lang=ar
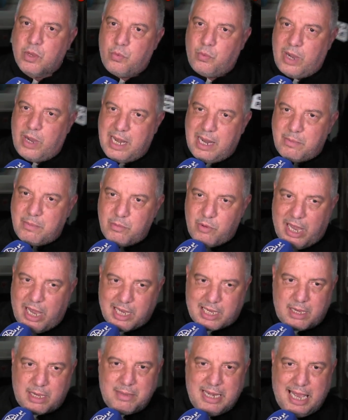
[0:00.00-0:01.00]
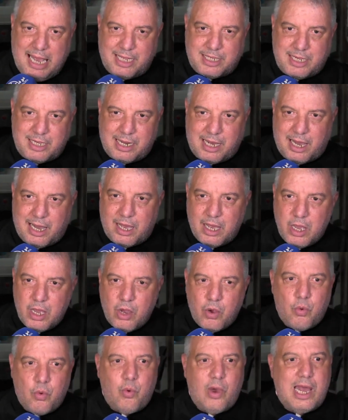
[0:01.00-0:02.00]
ولا بالمحاكمه العادله
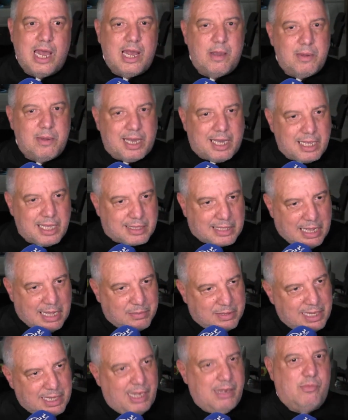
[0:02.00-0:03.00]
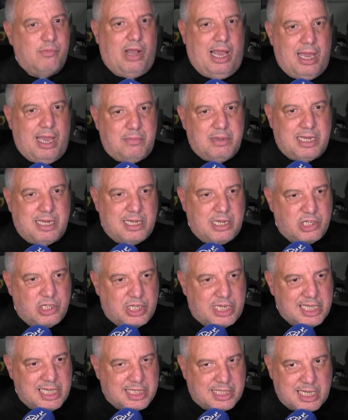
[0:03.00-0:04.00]
ولا بالخطاب ديال المحامي
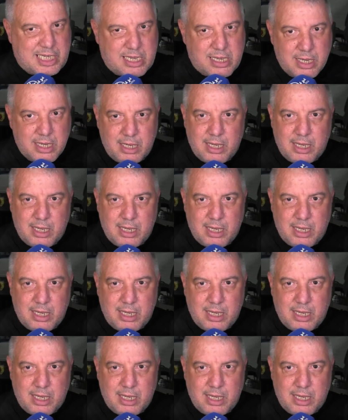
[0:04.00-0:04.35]
الانجليزي